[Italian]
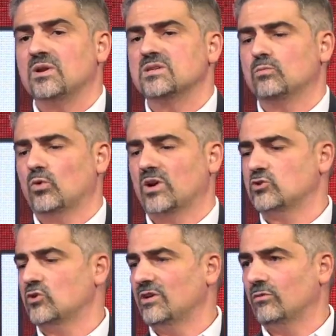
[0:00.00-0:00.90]
si può
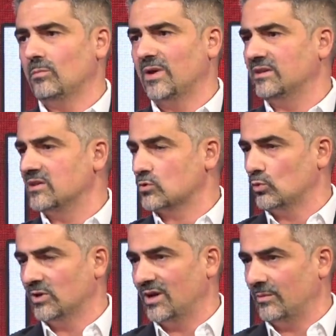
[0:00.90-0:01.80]
ragionevolmente
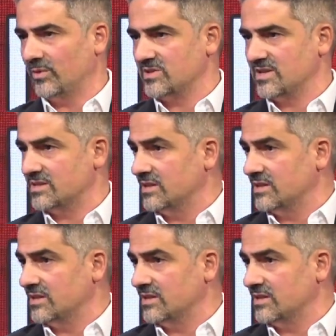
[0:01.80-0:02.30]
escludere la presenza